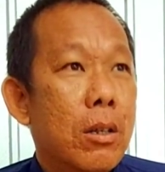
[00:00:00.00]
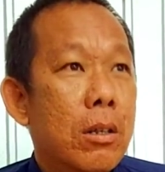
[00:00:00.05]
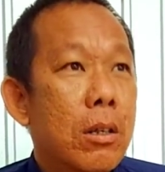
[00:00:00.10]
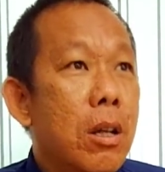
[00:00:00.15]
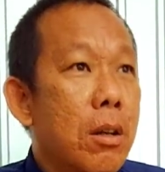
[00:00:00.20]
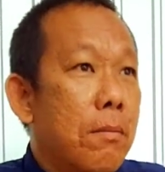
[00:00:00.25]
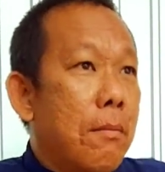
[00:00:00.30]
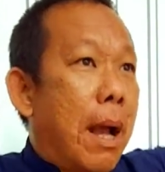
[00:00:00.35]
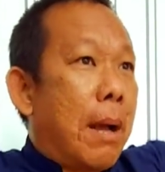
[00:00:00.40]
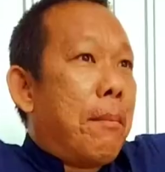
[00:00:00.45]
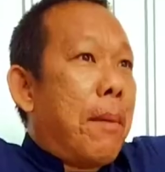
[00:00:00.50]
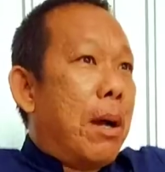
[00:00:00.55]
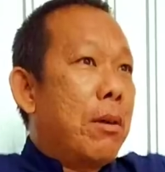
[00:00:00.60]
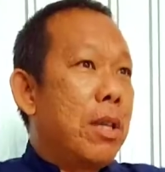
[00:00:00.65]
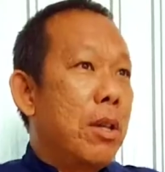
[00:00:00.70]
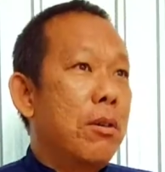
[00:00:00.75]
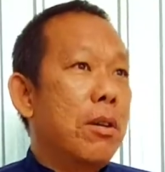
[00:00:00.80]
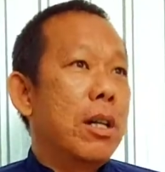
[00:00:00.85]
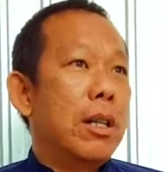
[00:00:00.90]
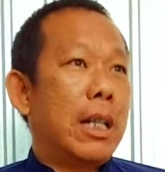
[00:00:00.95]
trước mặt bao
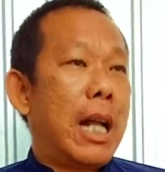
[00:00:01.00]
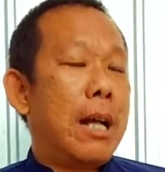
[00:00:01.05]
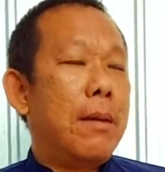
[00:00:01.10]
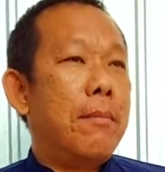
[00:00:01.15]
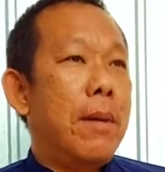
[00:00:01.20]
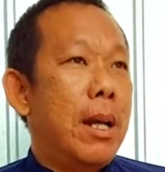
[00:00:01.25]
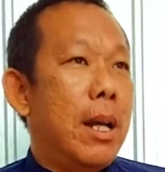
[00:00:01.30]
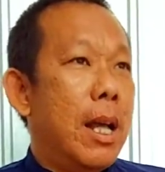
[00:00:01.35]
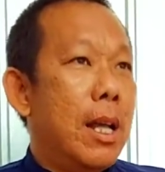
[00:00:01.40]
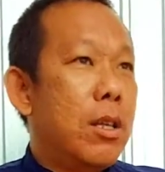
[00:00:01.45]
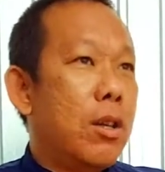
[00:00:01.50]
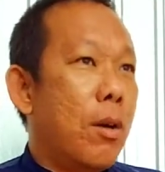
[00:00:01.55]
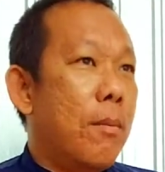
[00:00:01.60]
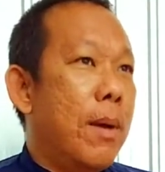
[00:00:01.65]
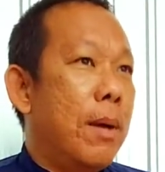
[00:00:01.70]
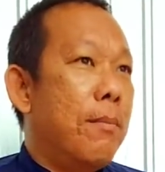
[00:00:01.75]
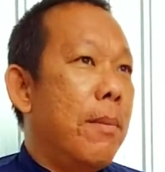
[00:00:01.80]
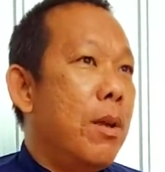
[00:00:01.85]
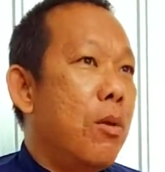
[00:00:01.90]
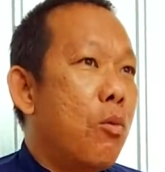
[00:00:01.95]
nhiêu người thắng mình để cho
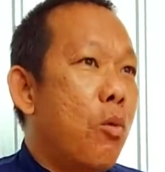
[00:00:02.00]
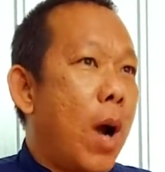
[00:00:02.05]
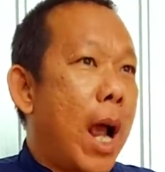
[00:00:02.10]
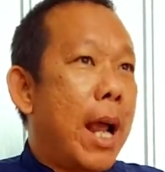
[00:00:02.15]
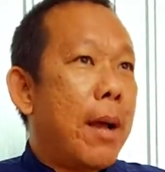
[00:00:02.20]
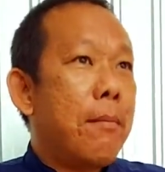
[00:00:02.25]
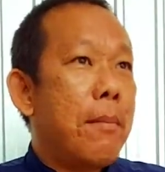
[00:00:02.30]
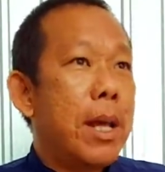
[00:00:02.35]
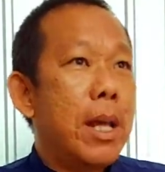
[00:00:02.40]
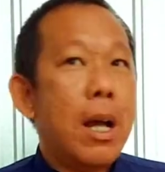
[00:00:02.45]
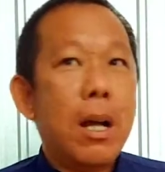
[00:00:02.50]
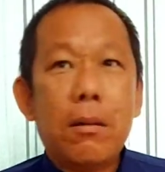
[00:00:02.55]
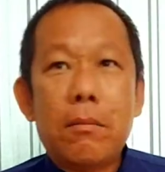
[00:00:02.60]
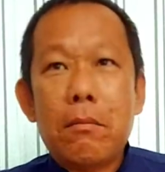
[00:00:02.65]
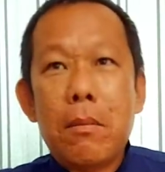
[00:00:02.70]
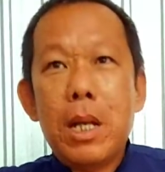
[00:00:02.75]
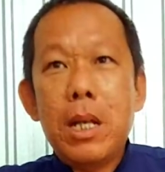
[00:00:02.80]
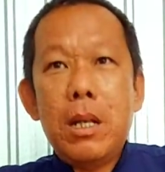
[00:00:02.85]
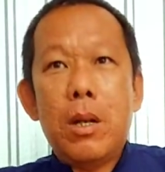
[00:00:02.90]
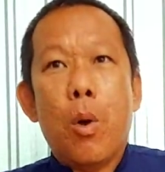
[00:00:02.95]
mình bị quan bị ức
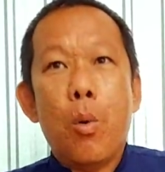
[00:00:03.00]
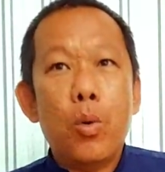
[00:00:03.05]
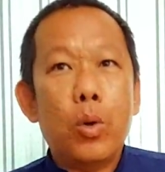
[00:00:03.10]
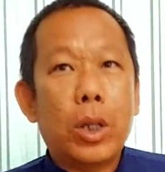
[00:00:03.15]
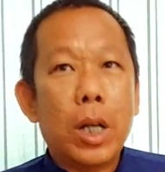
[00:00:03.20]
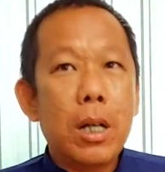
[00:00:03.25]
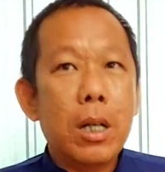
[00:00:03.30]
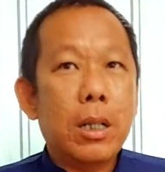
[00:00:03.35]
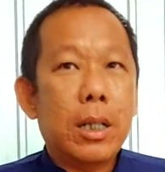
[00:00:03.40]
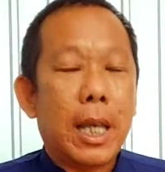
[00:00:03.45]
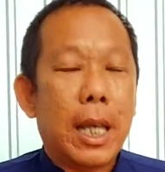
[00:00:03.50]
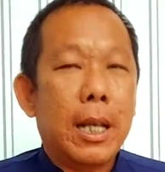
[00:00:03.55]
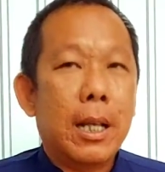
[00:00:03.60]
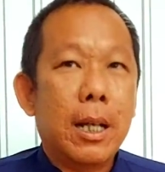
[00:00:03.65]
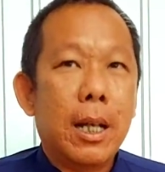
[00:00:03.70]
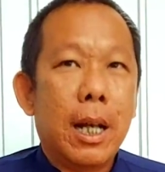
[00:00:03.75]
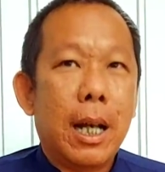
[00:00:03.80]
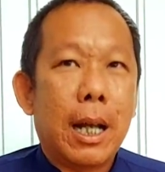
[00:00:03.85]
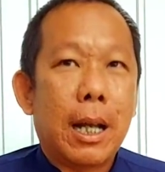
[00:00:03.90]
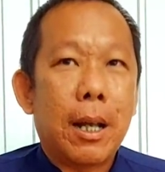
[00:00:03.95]
bị đủ thứ chuyện
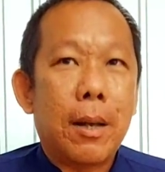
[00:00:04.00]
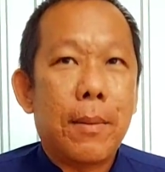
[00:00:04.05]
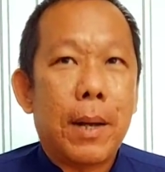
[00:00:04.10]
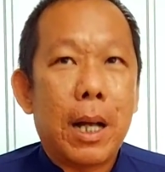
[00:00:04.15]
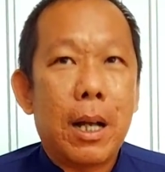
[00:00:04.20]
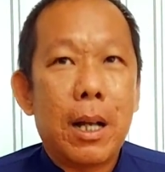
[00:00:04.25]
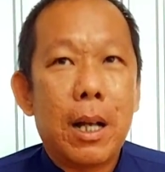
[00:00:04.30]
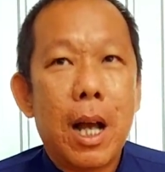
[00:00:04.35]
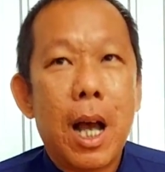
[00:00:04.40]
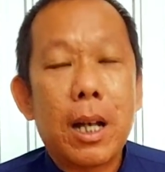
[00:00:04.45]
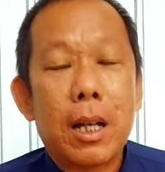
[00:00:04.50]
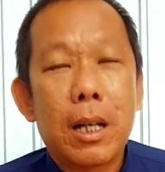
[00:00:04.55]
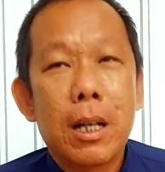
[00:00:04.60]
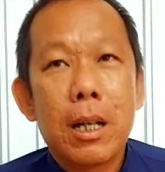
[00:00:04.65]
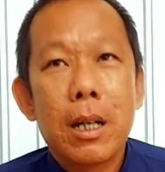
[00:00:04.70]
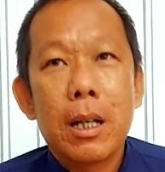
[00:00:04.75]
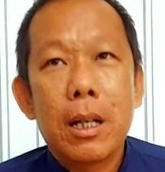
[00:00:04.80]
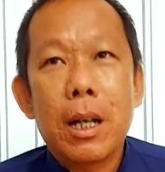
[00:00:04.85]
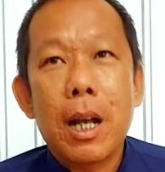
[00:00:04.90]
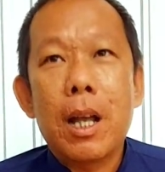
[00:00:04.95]
đó là cái bằng hết
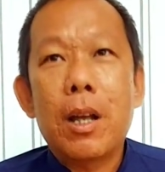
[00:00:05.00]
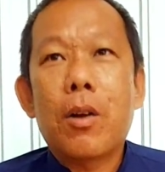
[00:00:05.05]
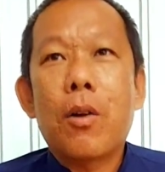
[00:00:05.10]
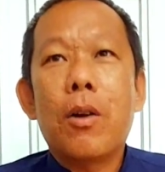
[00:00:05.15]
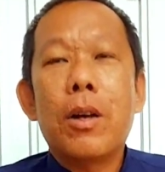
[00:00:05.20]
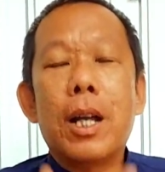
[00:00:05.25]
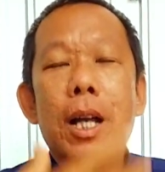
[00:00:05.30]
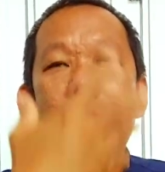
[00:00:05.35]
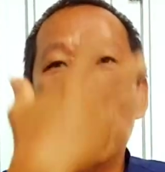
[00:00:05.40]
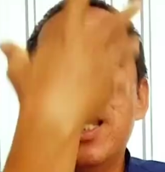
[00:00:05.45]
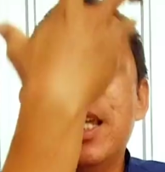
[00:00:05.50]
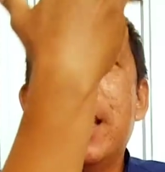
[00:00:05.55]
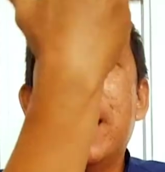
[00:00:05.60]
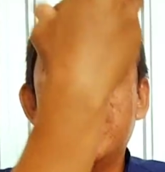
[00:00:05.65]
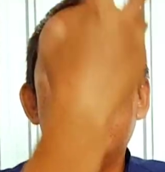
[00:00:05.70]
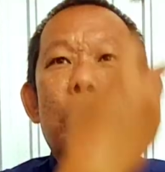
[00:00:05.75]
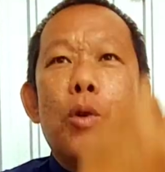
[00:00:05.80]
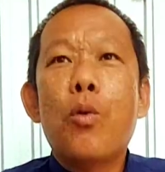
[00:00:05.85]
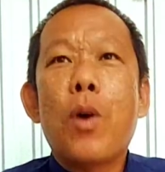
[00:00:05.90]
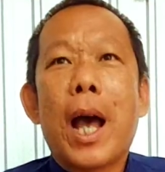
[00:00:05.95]
để coi cái ý
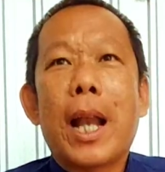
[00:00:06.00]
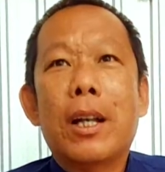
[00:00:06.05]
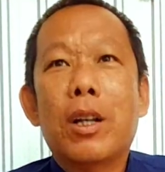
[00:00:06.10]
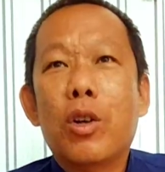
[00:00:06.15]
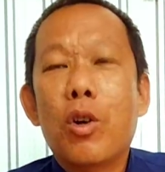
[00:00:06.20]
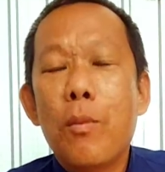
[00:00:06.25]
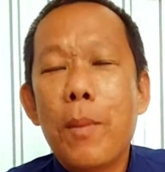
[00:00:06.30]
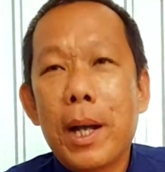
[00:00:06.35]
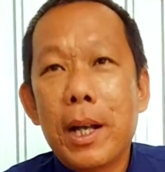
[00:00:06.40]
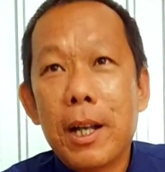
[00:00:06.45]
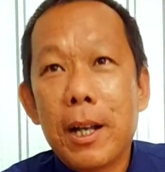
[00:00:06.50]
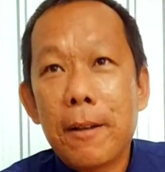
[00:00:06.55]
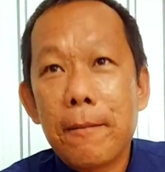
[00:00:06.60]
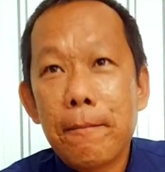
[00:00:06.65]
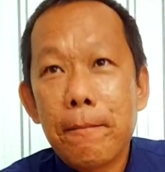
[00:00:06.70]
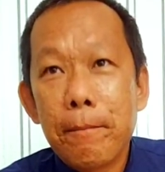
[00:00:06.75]
chí tu hành của mình đó